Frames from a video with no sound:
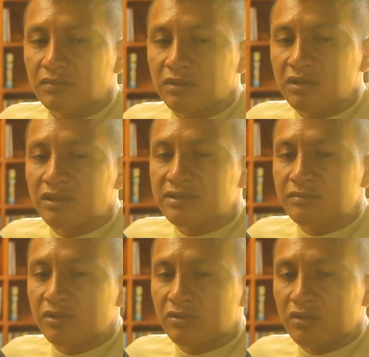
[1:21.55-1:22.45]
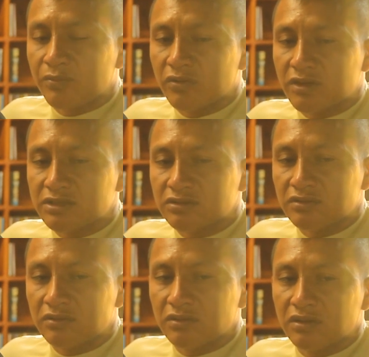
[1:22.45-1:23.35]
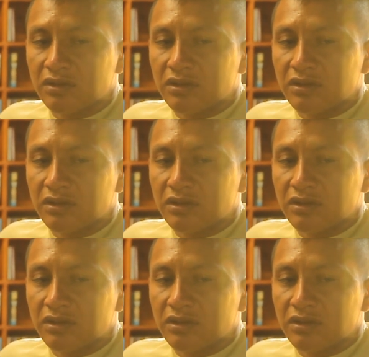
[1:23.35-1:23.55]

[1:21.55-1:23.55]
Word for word: el crecimiento de población,